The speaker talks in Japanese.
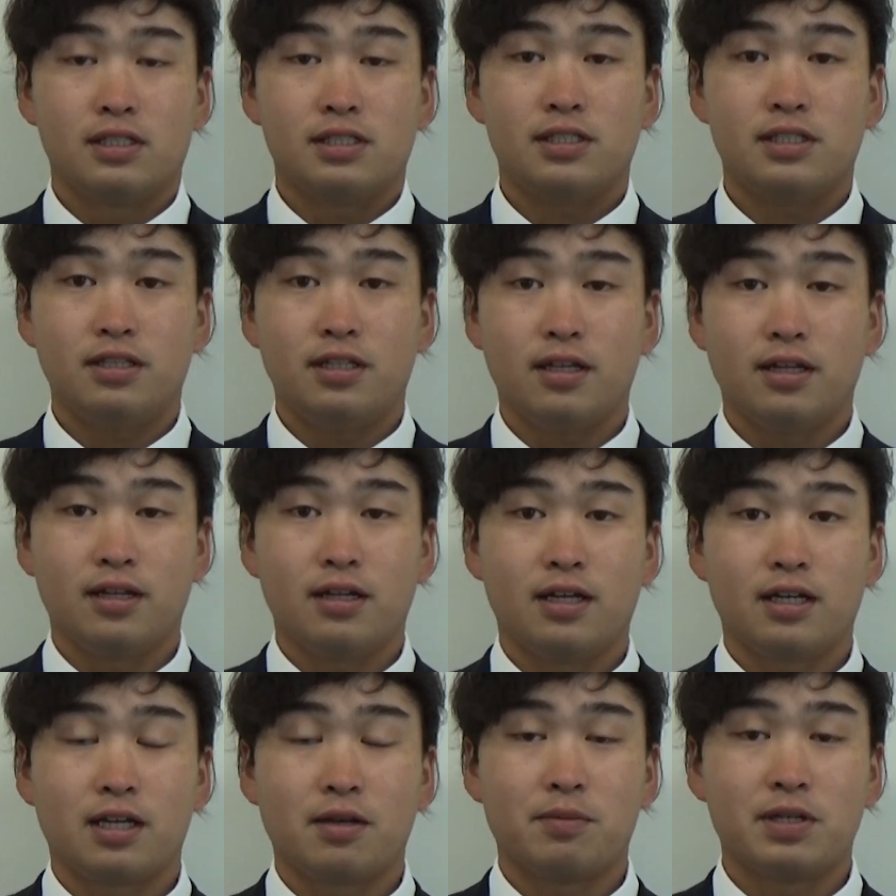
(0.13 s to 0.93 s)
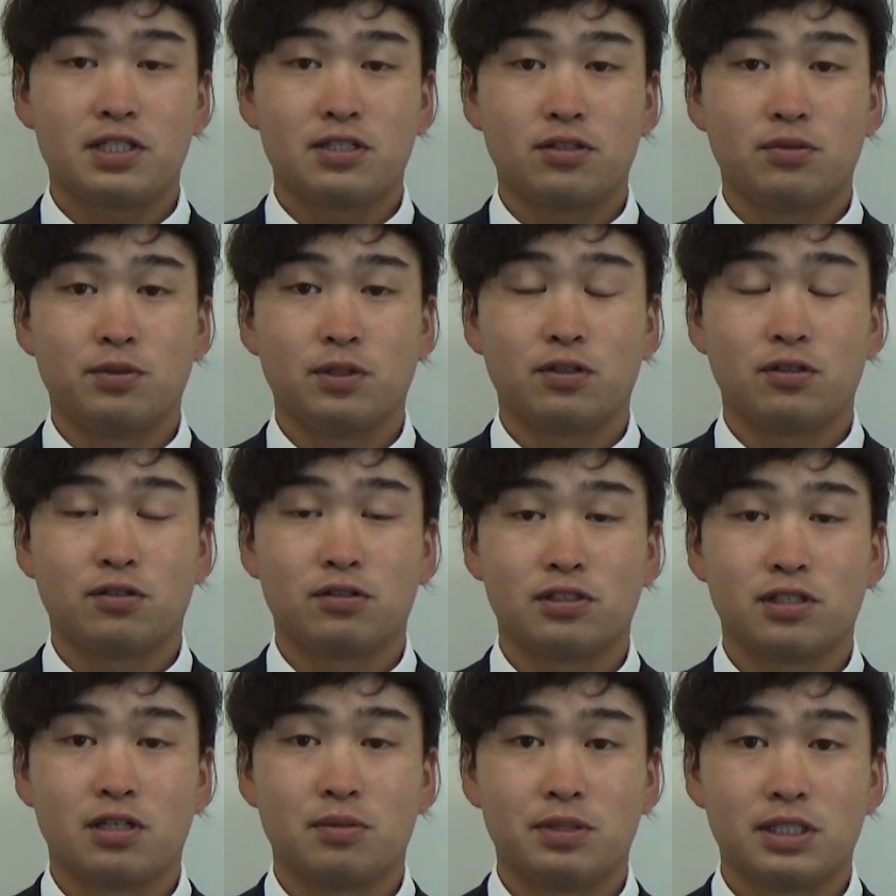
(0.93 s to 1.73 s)
新年明けましておめでと
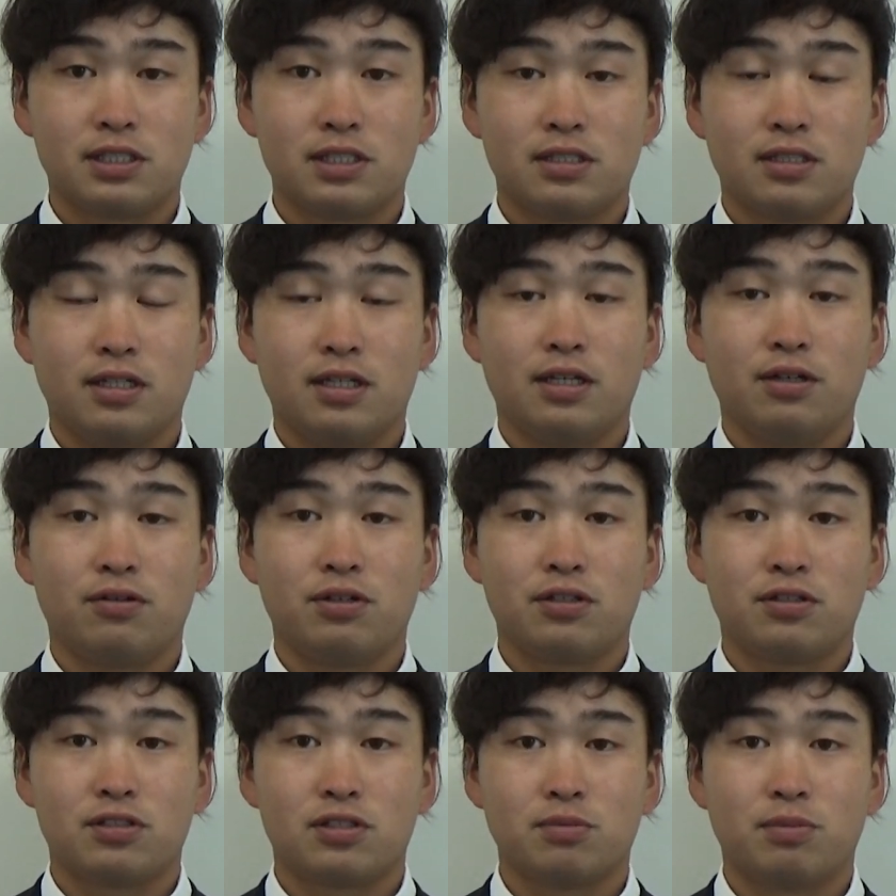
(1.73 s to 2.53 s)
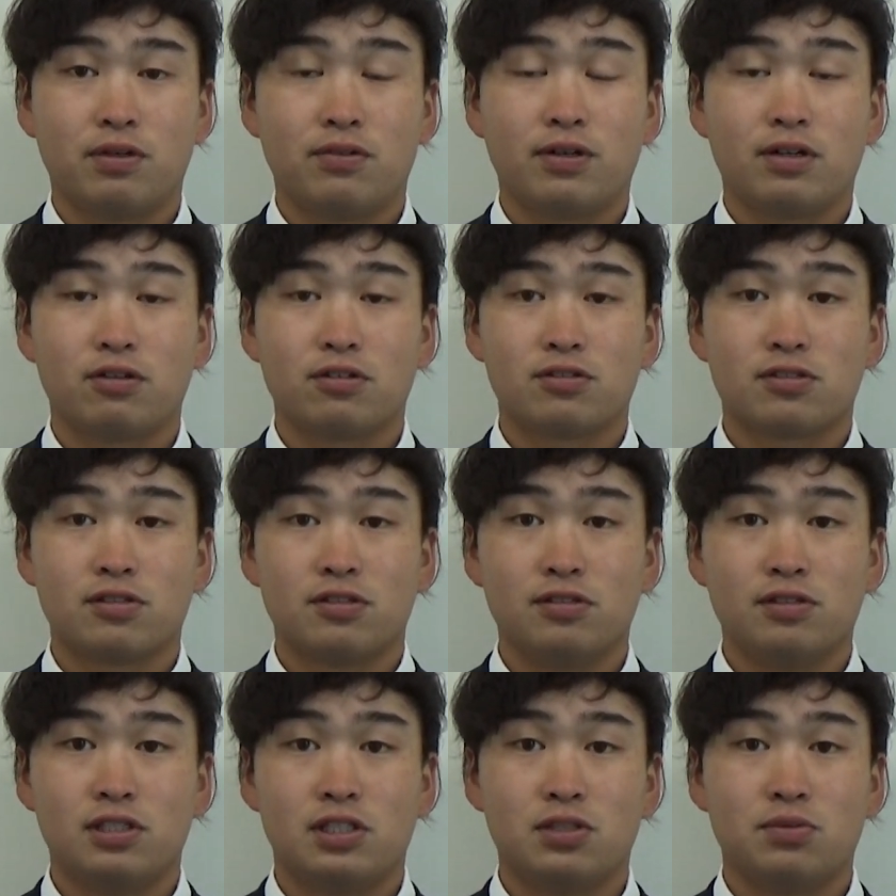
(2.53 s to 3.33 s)
うございます、えー、オリックスバファローズ
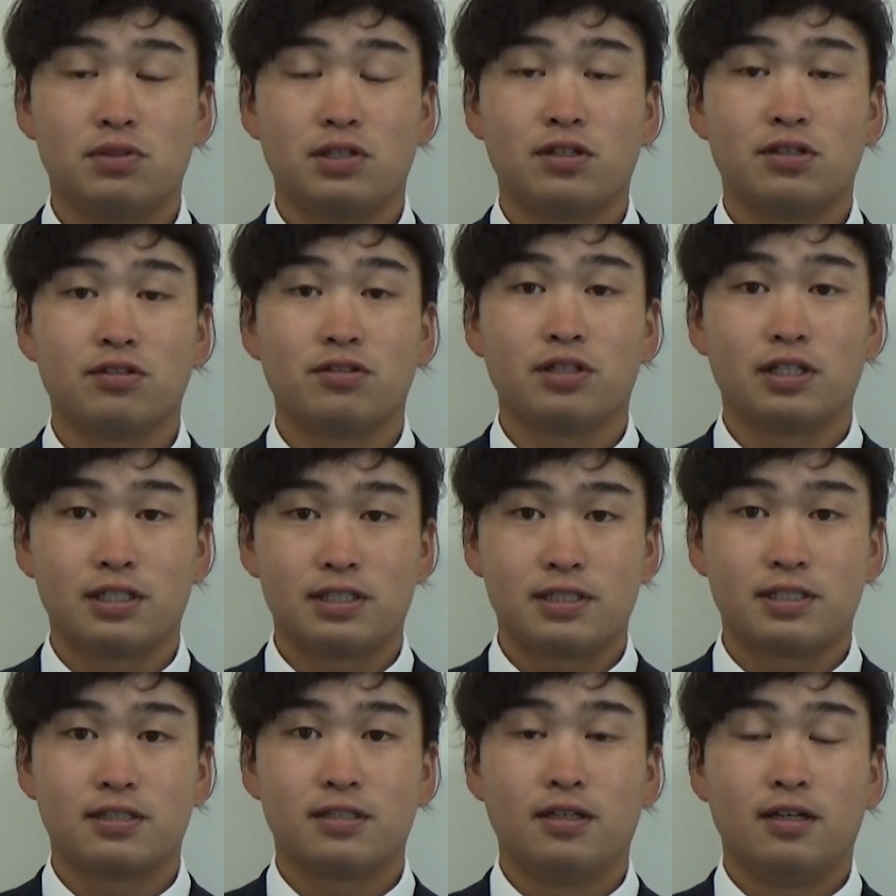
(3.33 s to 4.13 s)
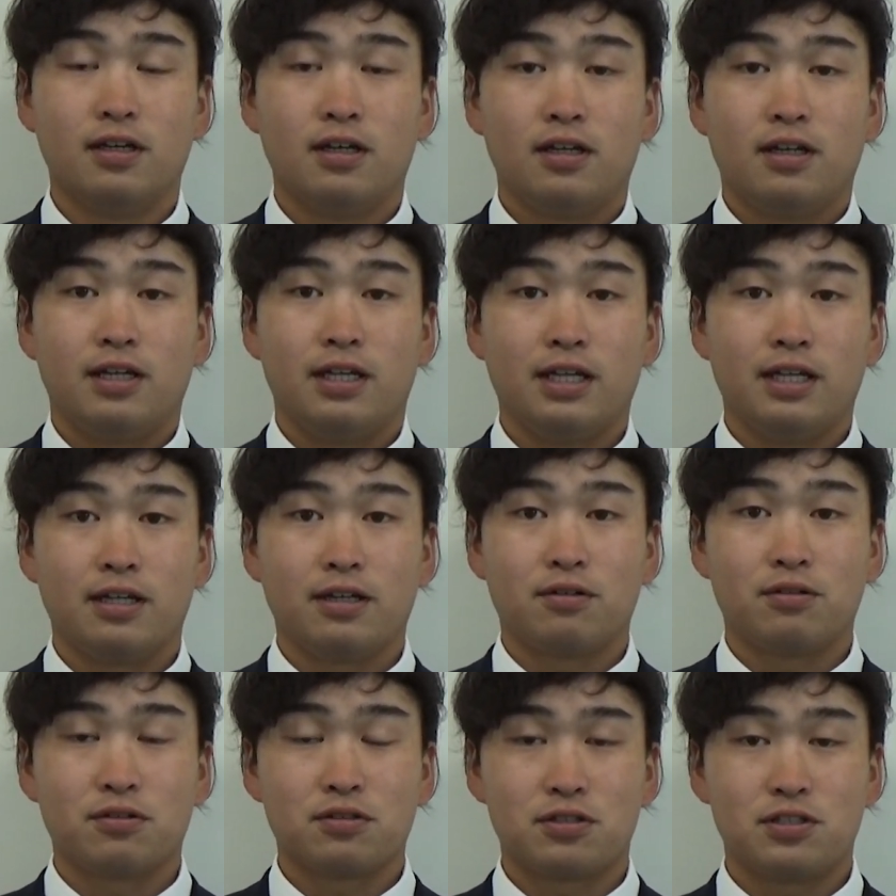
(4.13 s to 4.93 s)
の西村亮です、
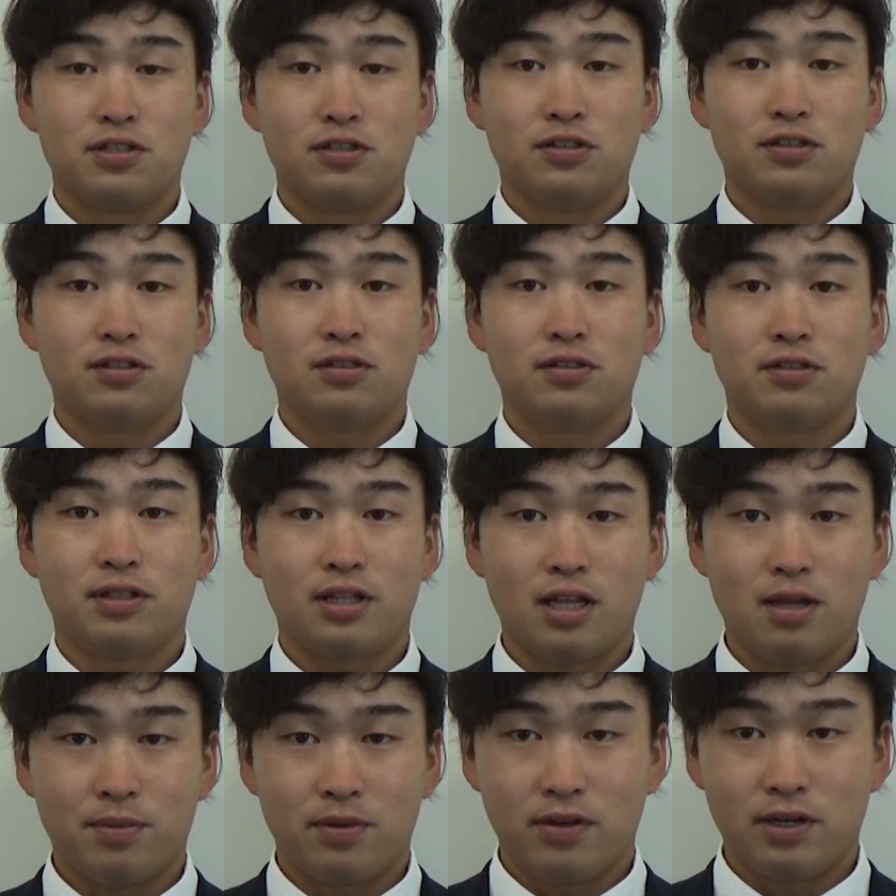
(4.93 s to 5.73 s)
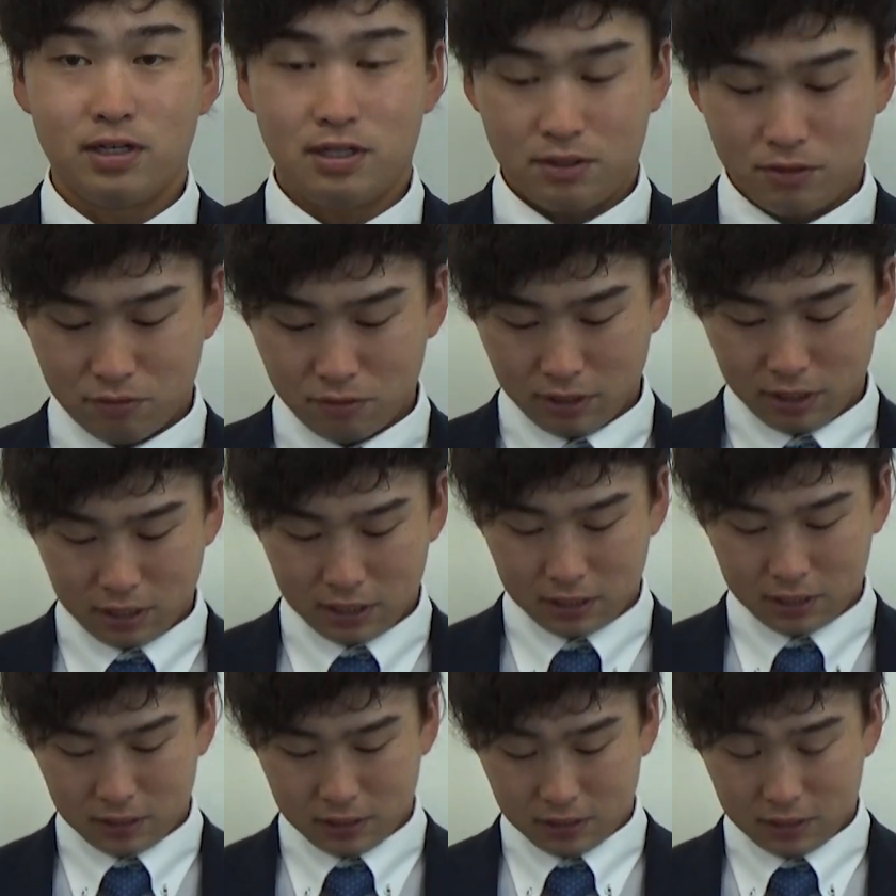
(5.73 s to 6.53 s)
えー、今年のテーマはこれで
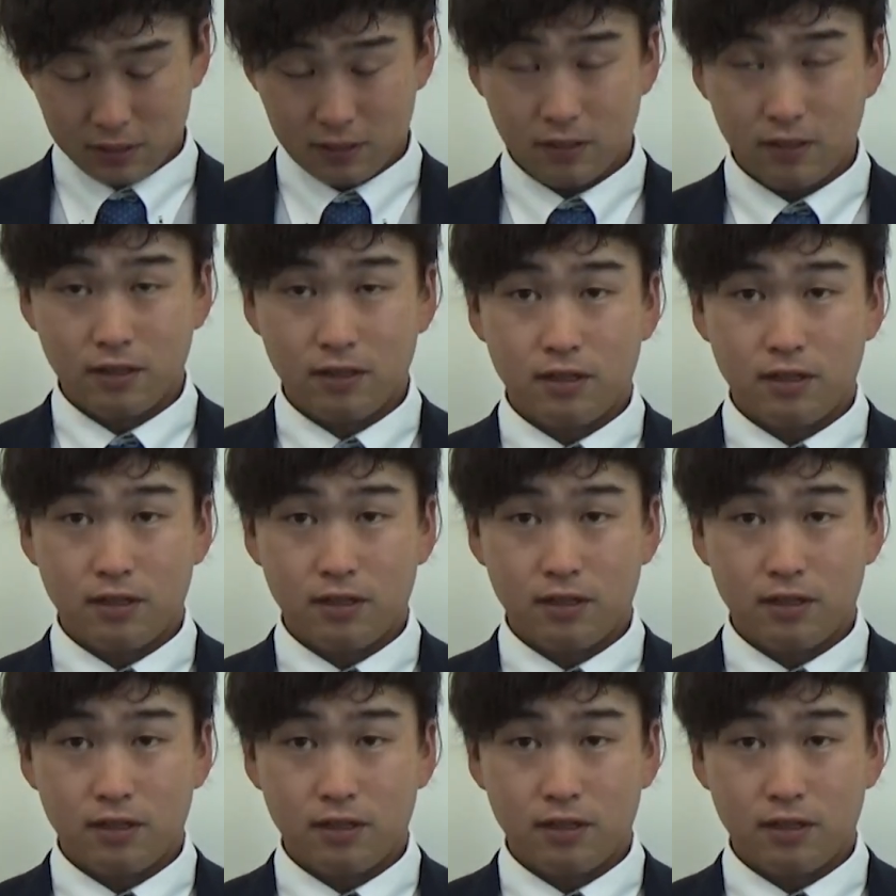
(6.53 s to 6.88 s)
す